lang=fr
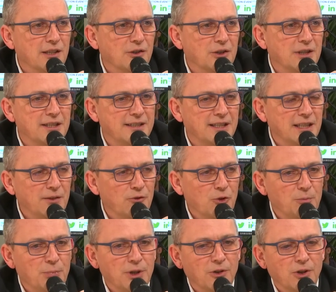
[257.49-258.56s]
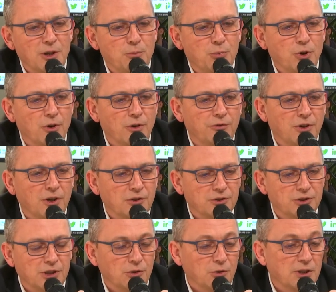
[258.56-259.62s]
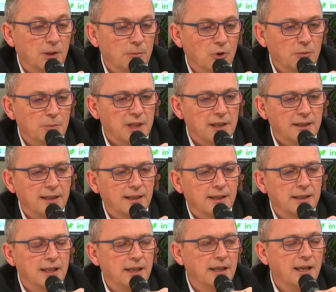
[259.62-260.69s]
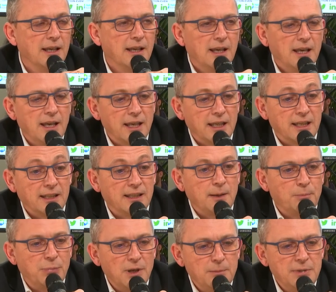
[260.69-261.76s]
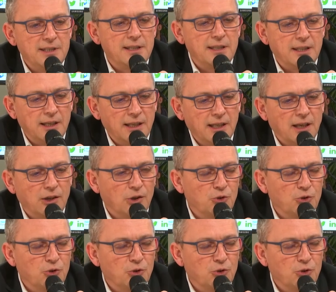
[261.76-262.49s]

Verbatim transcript: euh, qui s'est développée dans les ports en France et notamment en Méditerranée et qui était plébiscitée,